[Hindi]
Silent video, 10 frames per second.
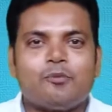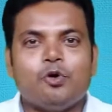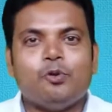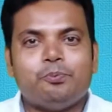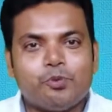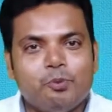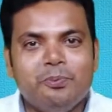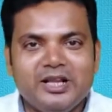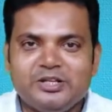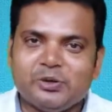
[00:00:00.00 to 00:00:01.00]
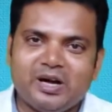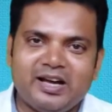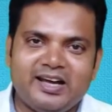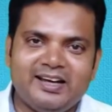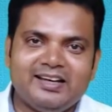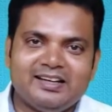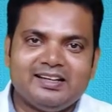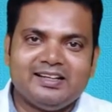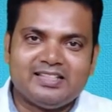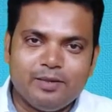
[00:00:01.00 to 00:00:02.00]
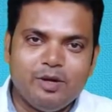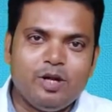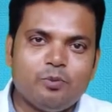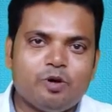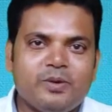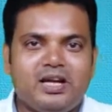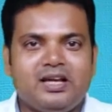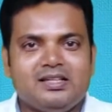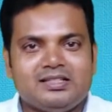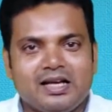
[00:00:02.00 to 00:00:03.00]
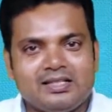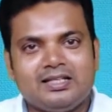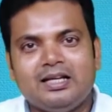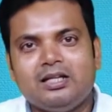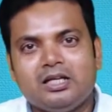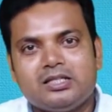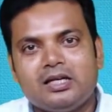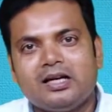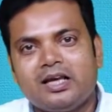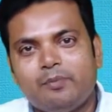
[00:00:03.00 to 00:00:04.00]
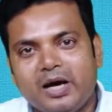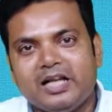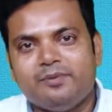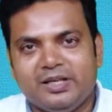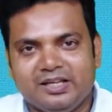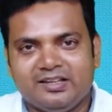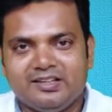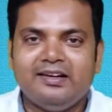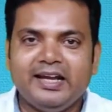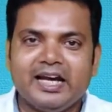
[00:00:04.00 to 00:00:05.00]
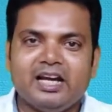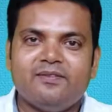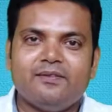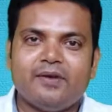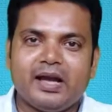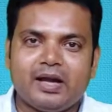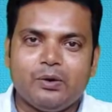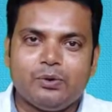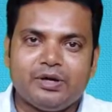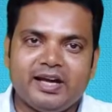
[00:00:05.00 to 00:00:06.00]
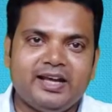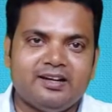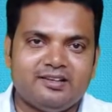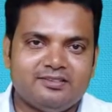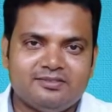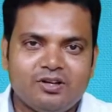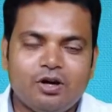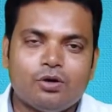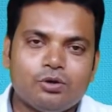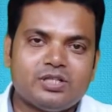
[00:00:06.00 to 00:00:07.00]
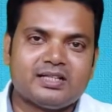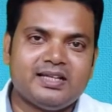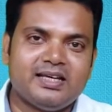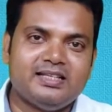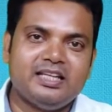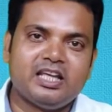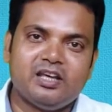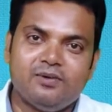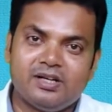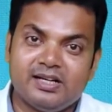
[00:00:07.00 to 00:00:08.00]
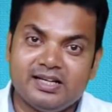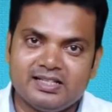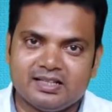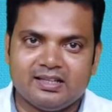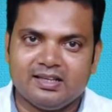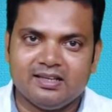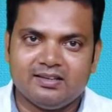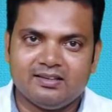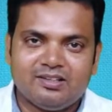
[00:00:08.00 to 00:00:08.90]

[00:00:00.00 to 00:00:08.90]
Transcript: आपको प्रूफ मिल चुका है किसी भी रिपोर्ट में सात साल दस साल के बाद भी नेगेटिव अकाउंट रहेगा और हो सकता है ज़िंदगी भर रह सकते हैं